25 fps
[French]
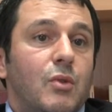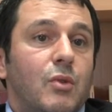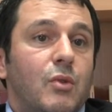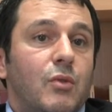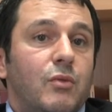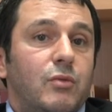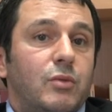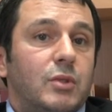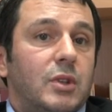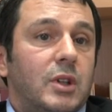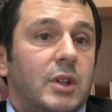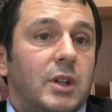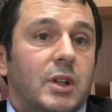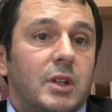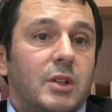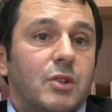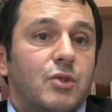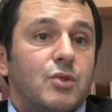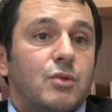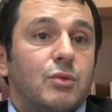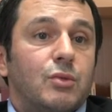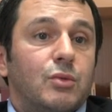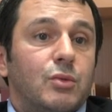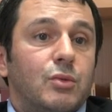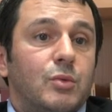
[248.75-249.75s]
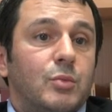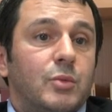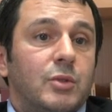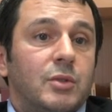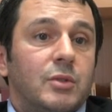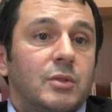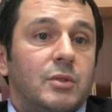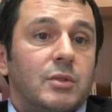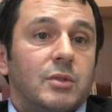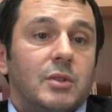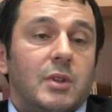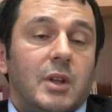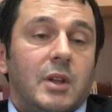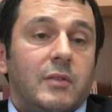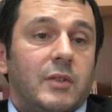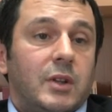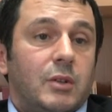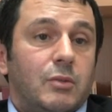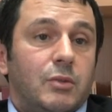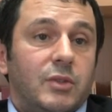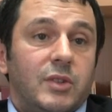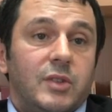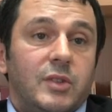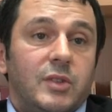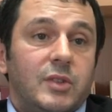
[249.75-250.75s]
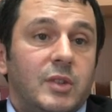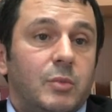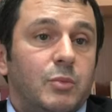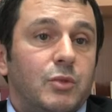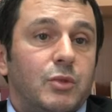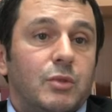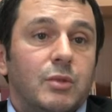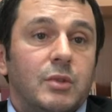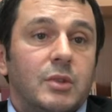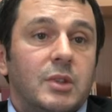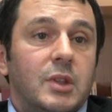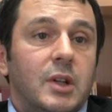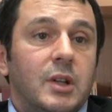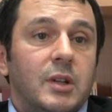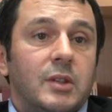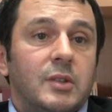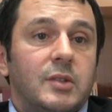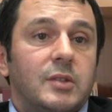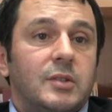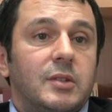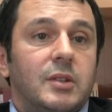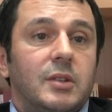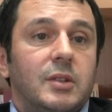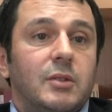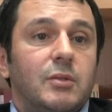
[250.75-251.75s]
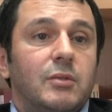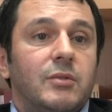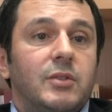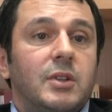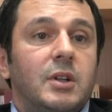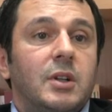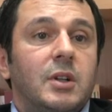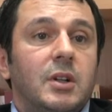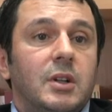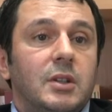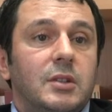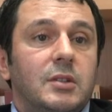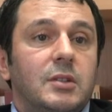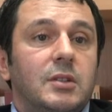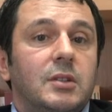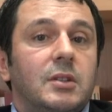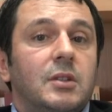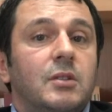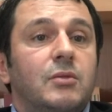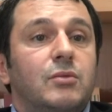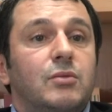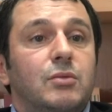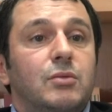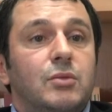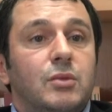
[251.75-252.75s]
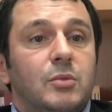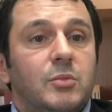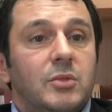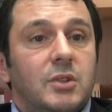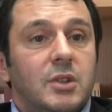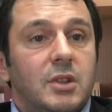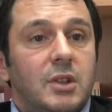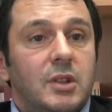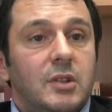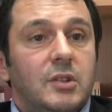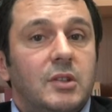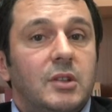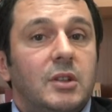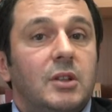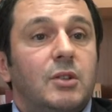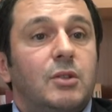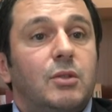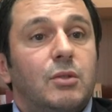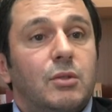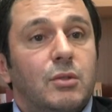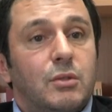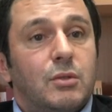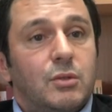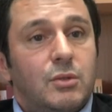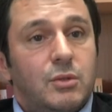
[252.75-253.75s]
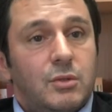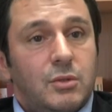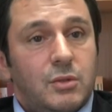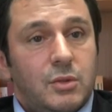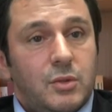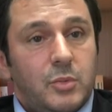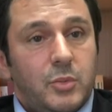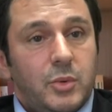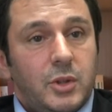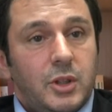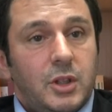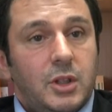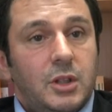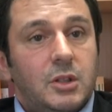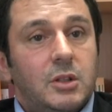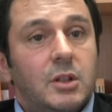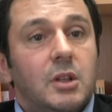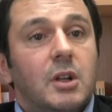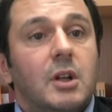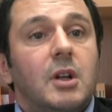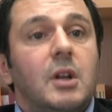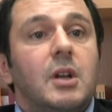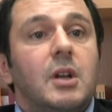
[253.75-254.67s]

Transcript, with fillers: on voudrait que les gens demandent avec le système de quotas, ça revient à dire vous demandez l'asile dans l'Union européenne